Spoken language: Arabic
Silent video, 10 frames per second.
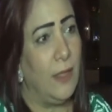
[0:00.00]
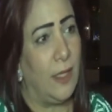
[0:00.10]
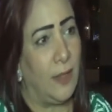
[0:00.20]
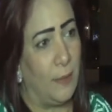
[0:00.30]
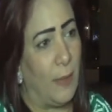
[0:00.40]

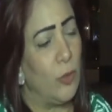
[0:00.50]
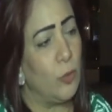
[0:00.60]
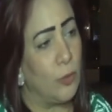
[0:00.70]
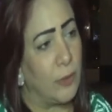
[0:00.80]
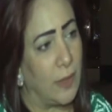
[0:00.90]
ان يبقى
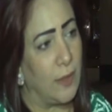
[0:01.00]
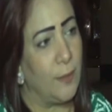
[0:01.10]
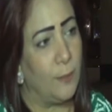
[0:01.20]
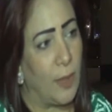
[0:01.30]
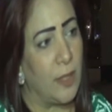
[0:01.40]
له
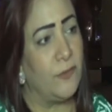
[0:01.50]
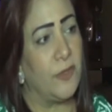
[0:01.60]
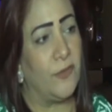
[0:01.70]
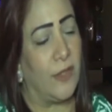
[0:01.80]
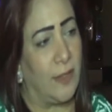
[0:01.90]
تدريب
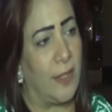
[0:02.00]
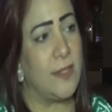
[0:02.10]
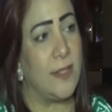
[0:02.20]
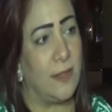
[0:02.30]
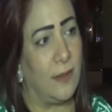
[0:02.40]
برايفت في
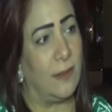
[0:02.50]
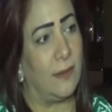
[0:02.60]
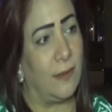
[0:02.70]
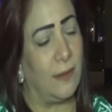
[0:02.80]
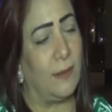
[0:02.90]
النادي
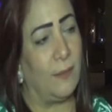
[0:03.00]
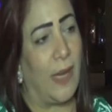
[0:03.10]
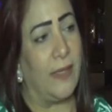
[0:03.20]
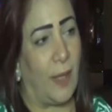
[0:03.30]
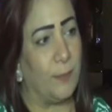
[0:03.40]
آه، مع
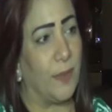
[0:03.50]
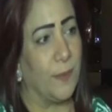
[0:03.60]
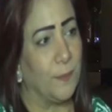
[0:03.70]
الكابتن